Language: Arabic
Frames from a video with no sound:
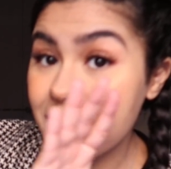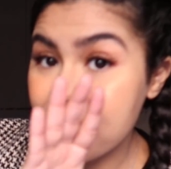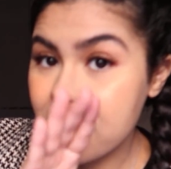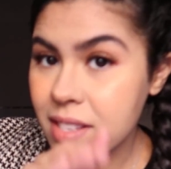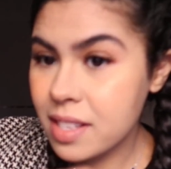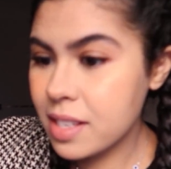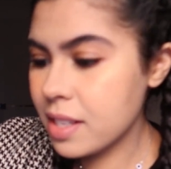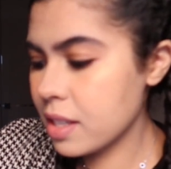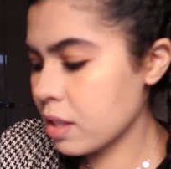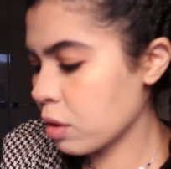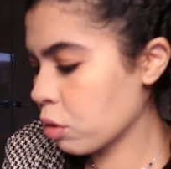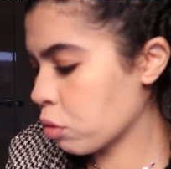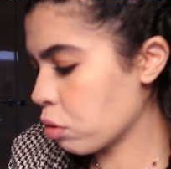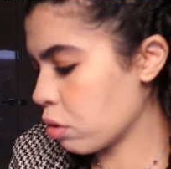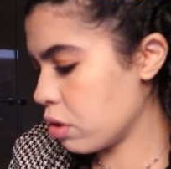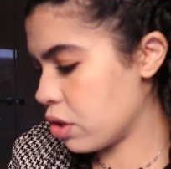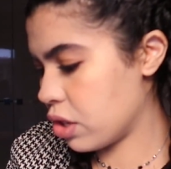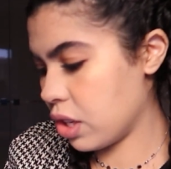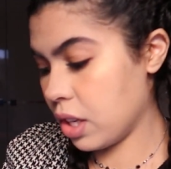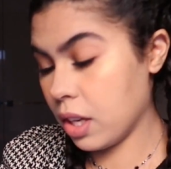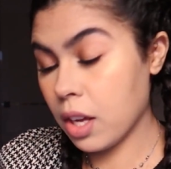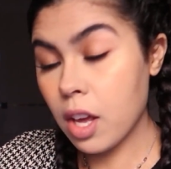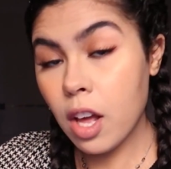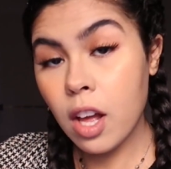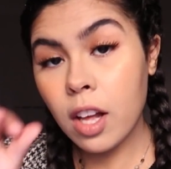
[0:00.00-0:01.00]
كيزين
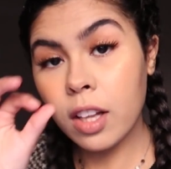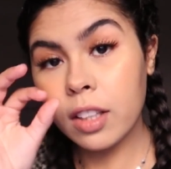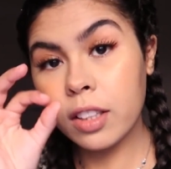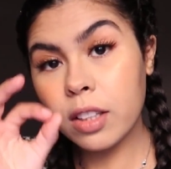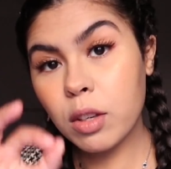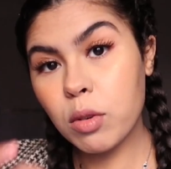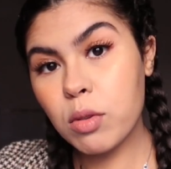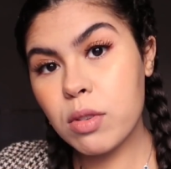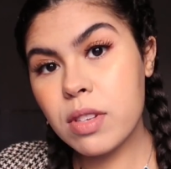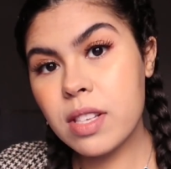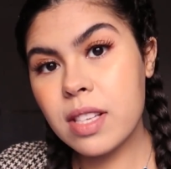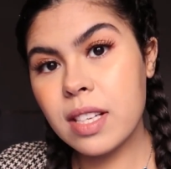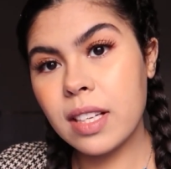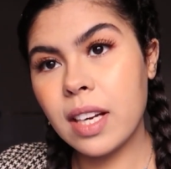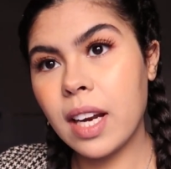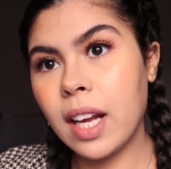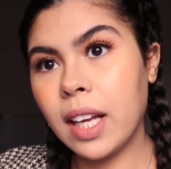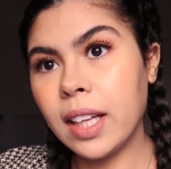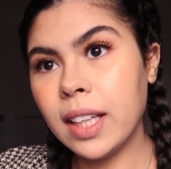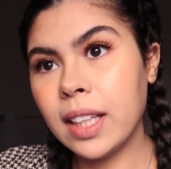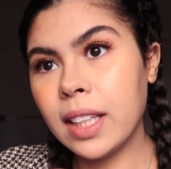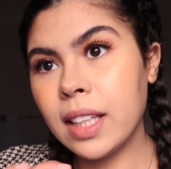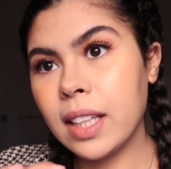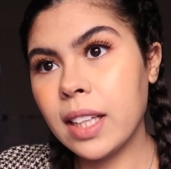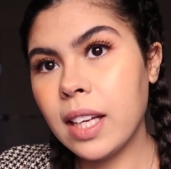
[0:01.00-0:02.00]
كلشي الضوء
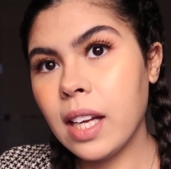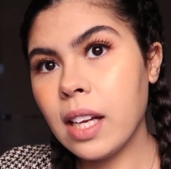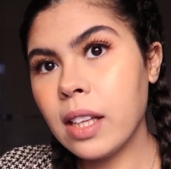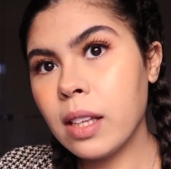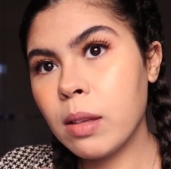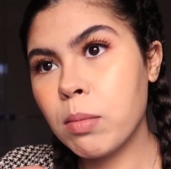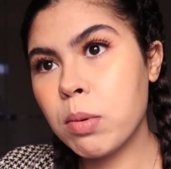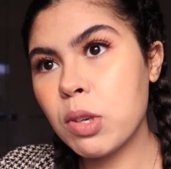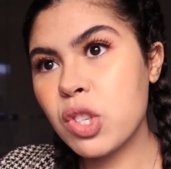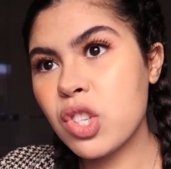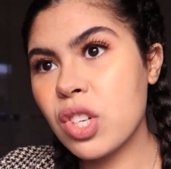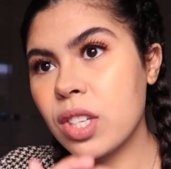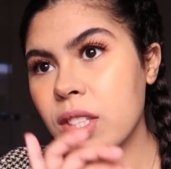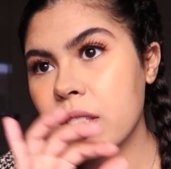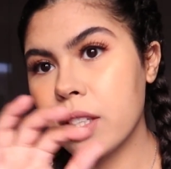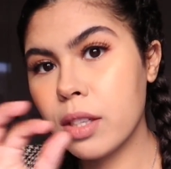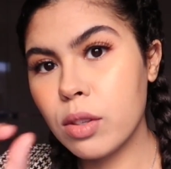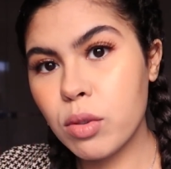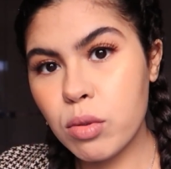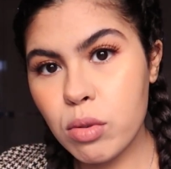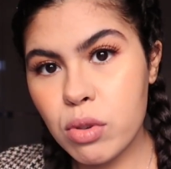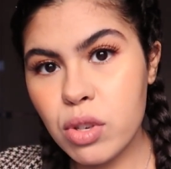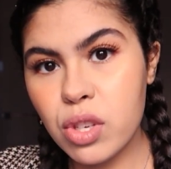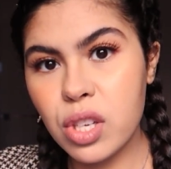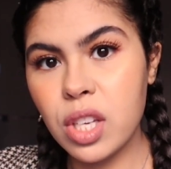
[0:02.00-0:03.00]
الاصطناعي كيقاد البشره ديال
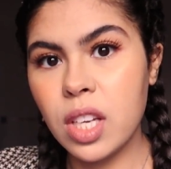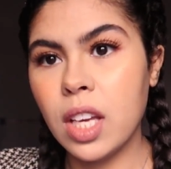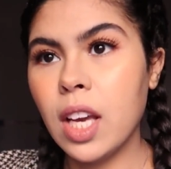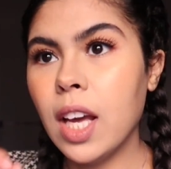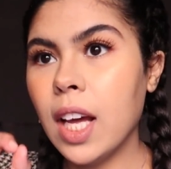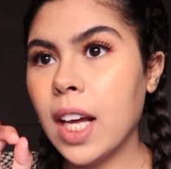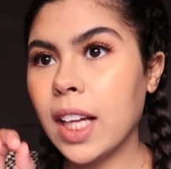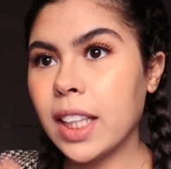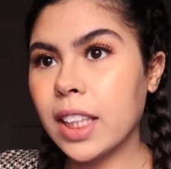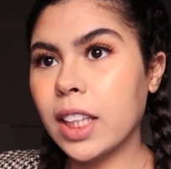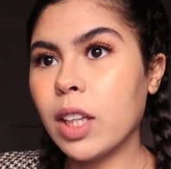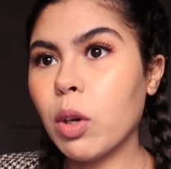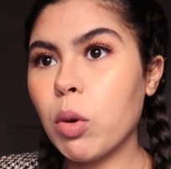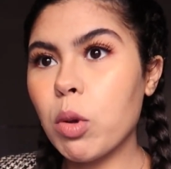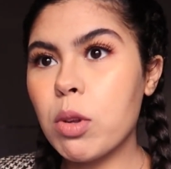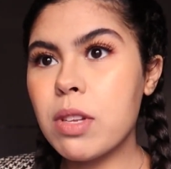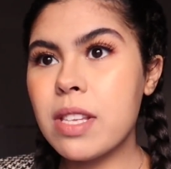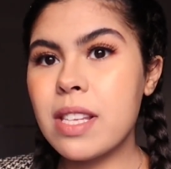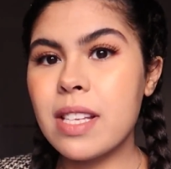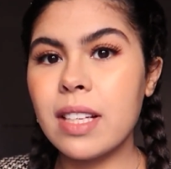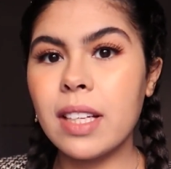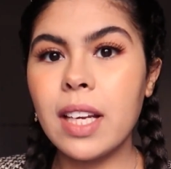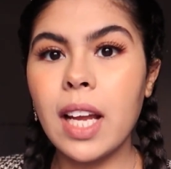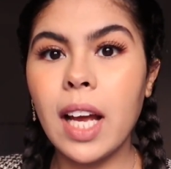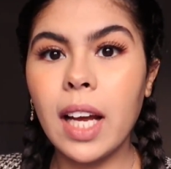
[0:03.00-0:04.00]
كلشي الضوء
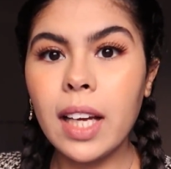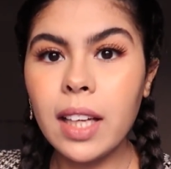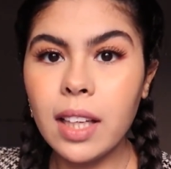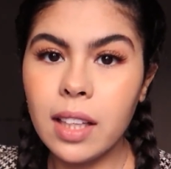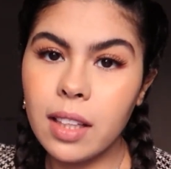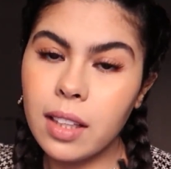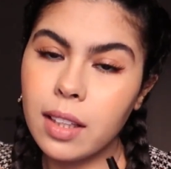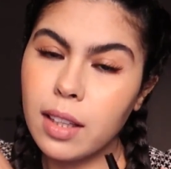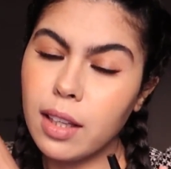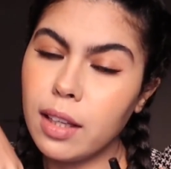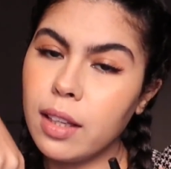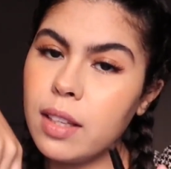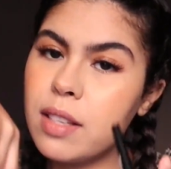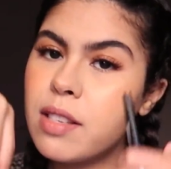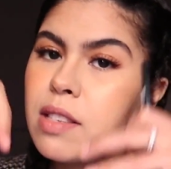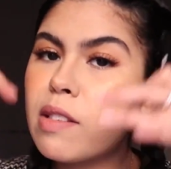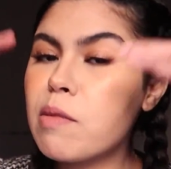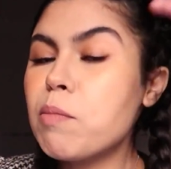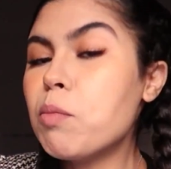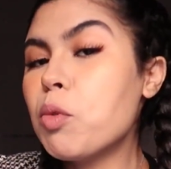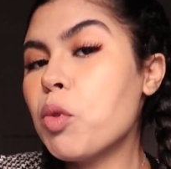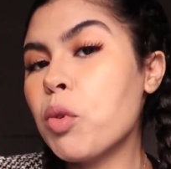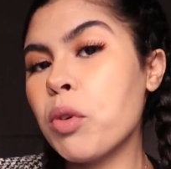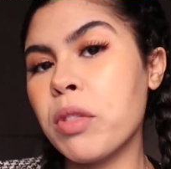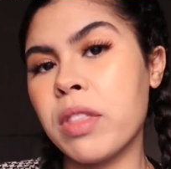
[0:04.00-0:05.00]
الاصطناعي
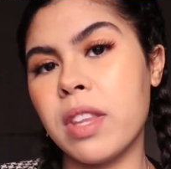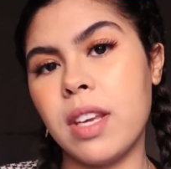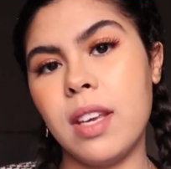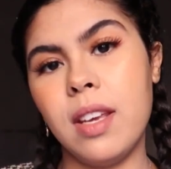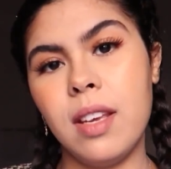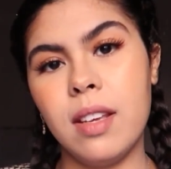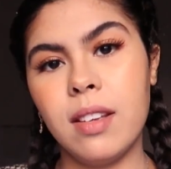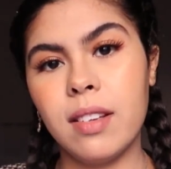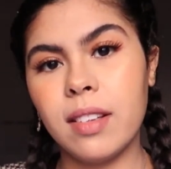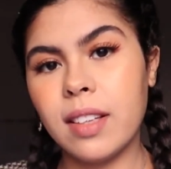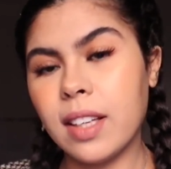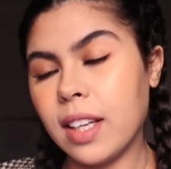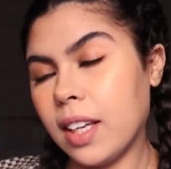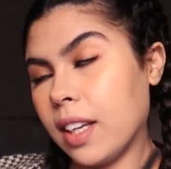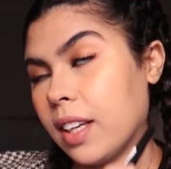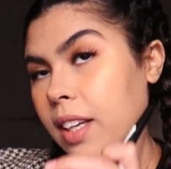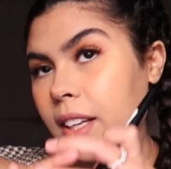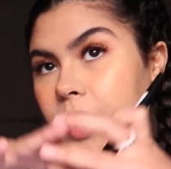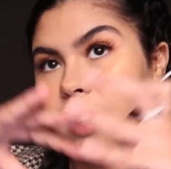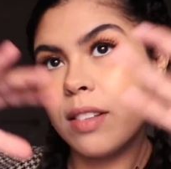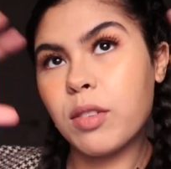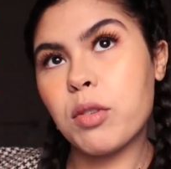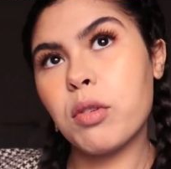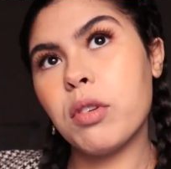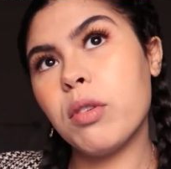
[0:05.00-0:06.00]
كيسموثي كي
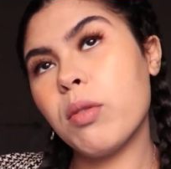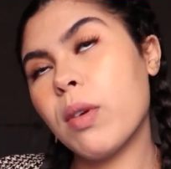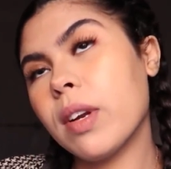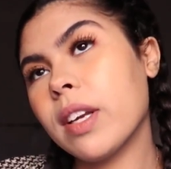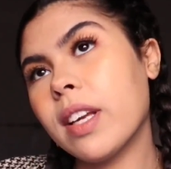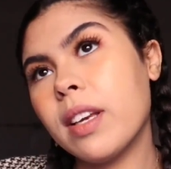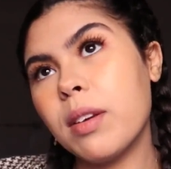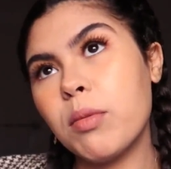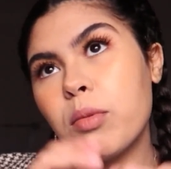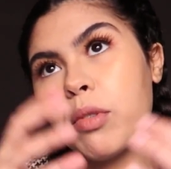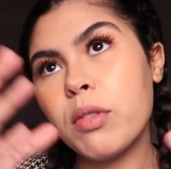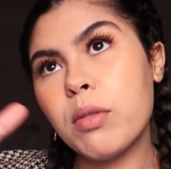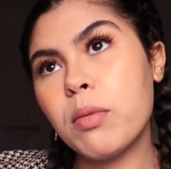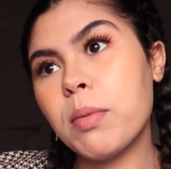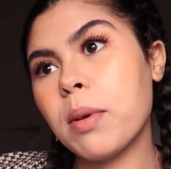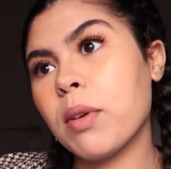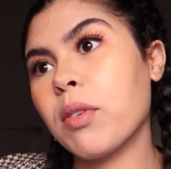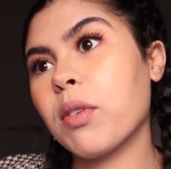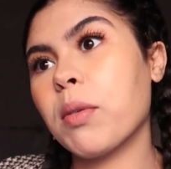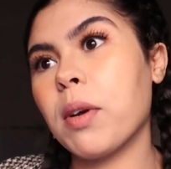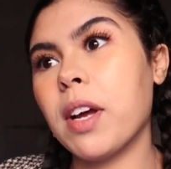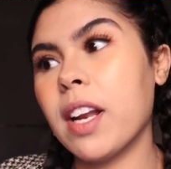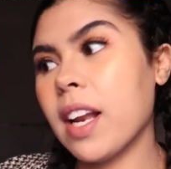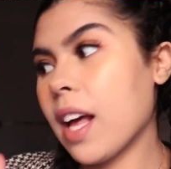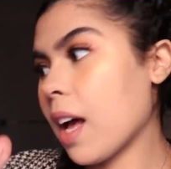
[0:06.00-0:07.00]
كي كل اللوان كيبنوا
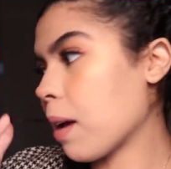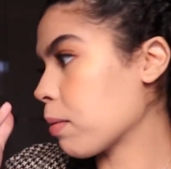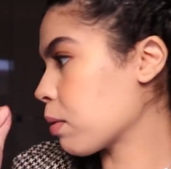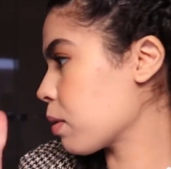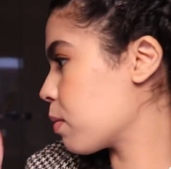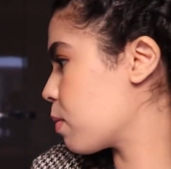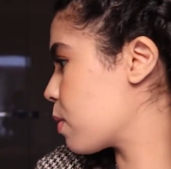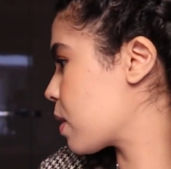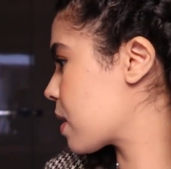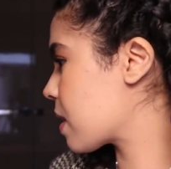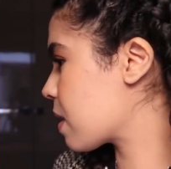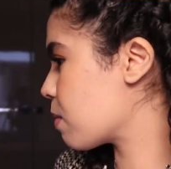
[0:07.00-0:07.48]
بحال هابطين من